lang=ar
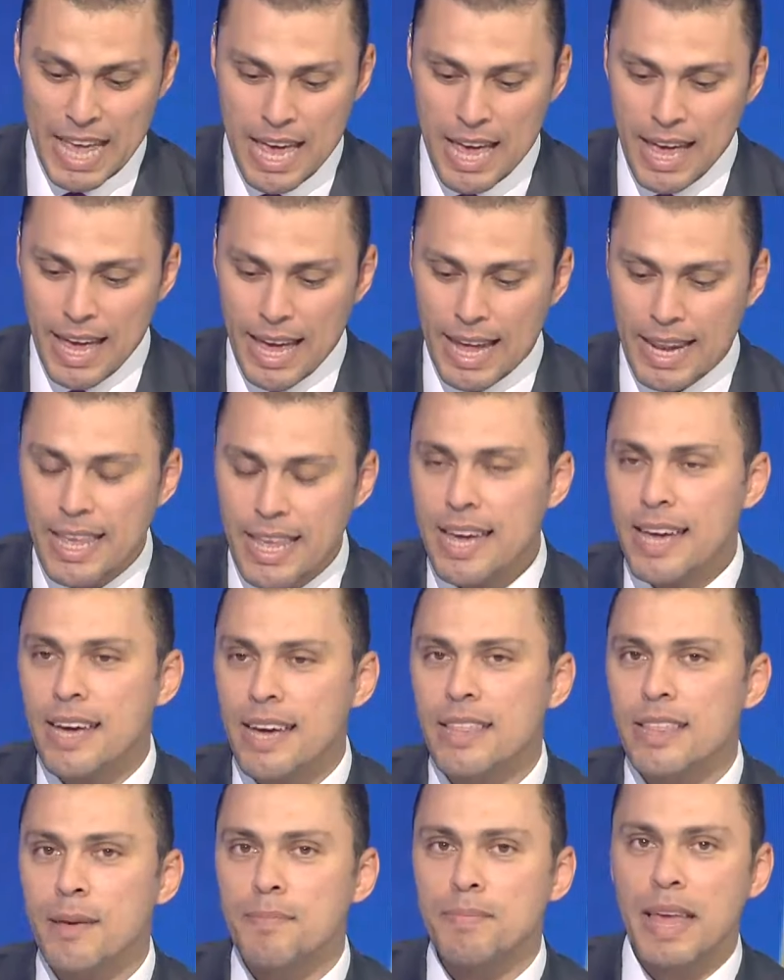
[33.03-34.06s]
خلينا كده
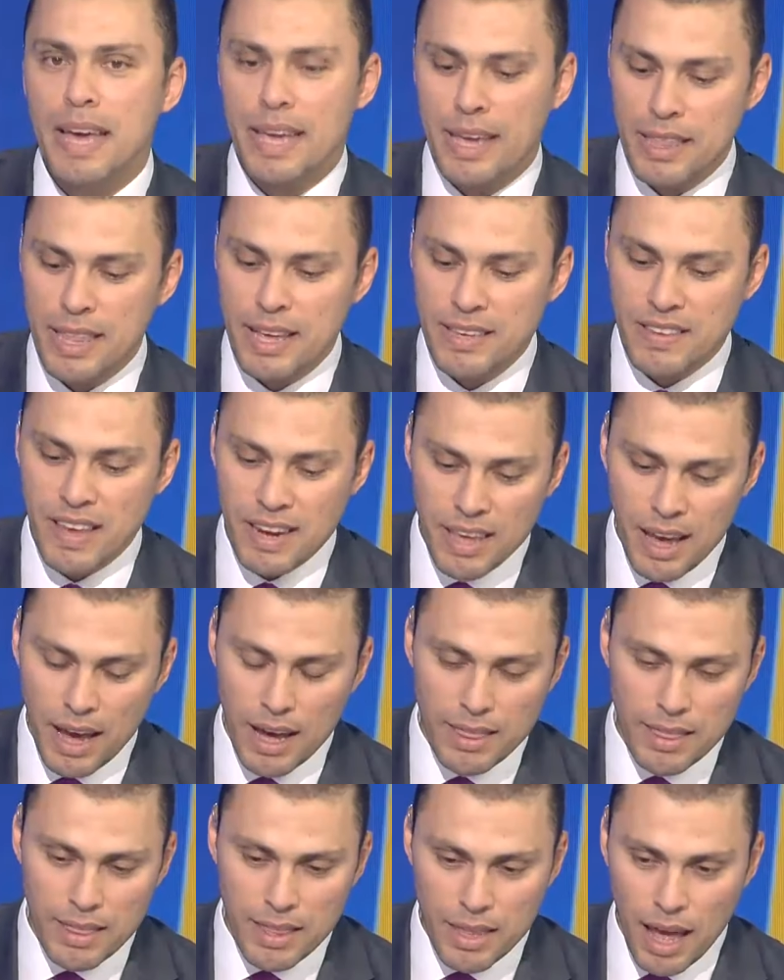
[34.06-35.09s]
نبدا كده
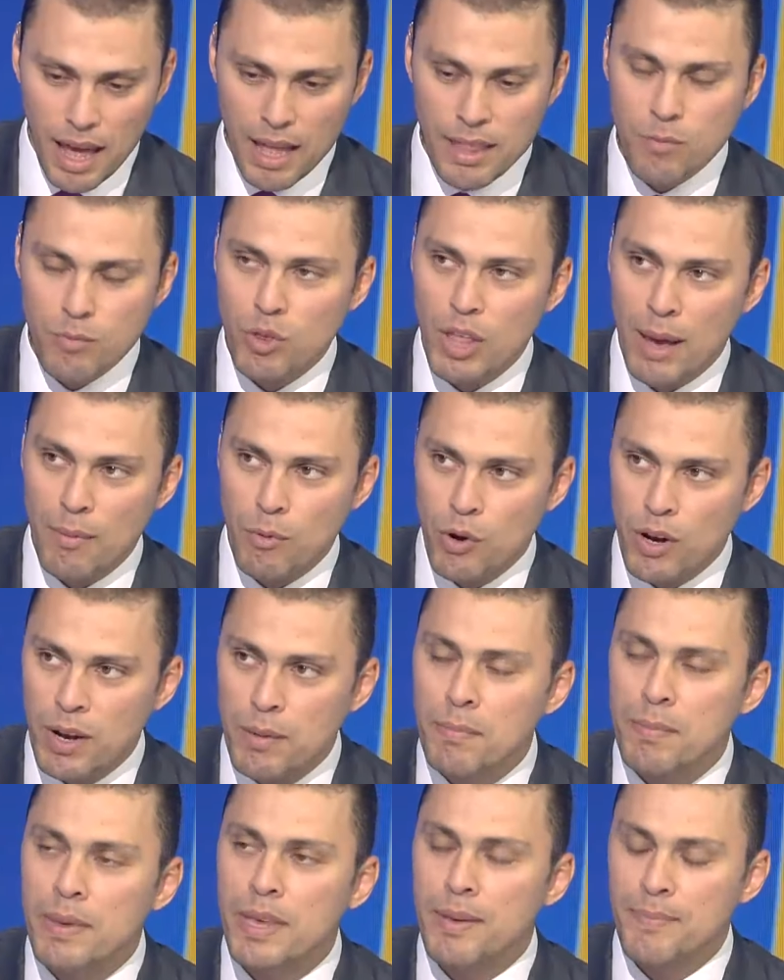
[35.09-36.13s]
سريعا عن المنتخب
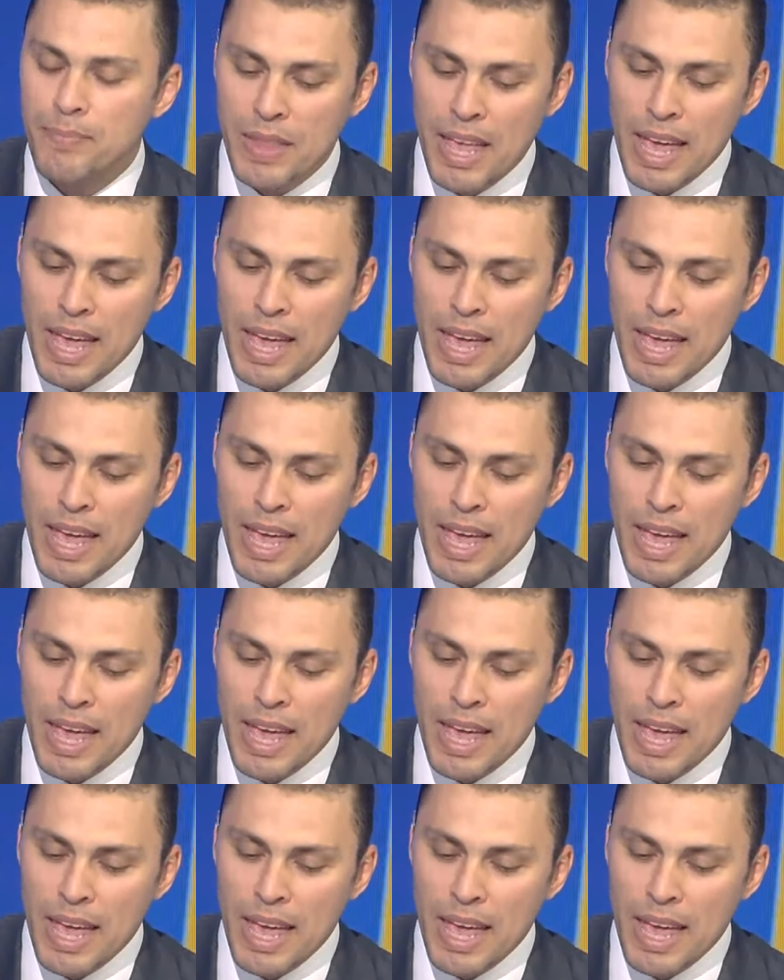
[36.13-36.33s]
الاولمبي